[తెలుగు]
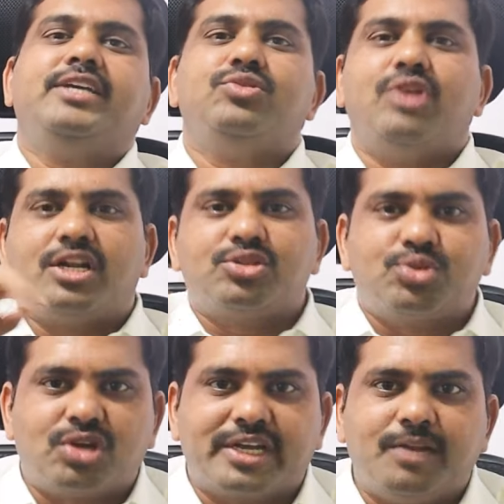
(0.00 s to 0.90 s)
ఐదు ఆరు
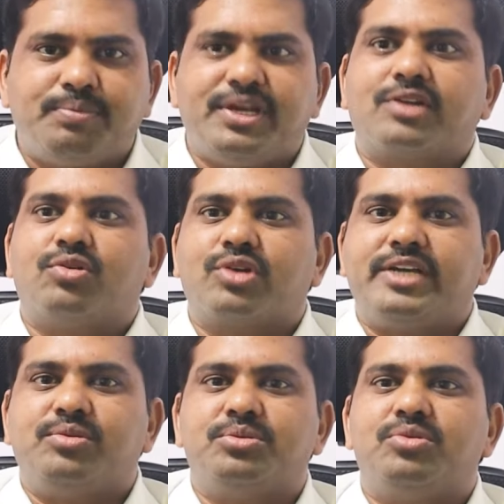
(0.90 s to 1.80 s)
చోట్లకి వెళ్ళిపోయి అక్కడ ఒక
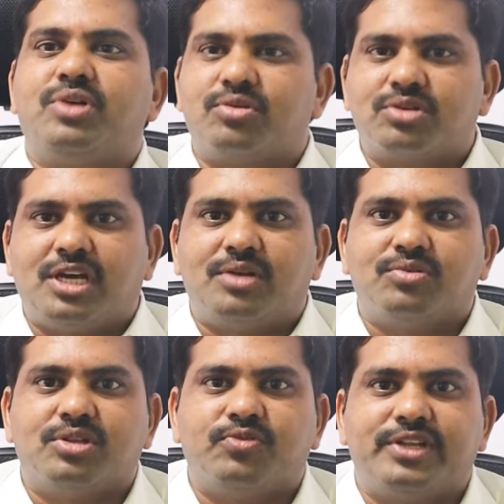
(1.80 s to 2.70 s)
ఐదు వందలు అక్కడ ఒక నాలుగు
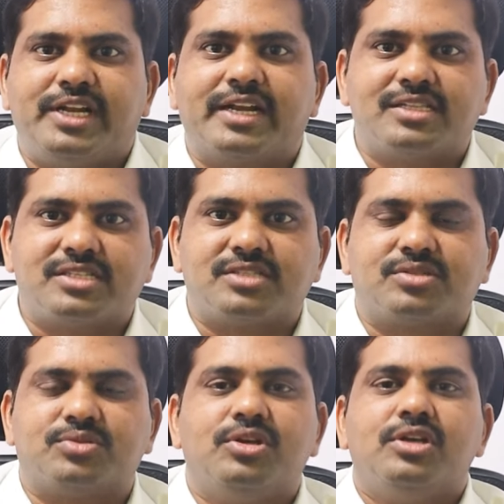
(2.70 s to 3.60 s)
వందలు ఫ్రీ రాడికల్ సెల్స్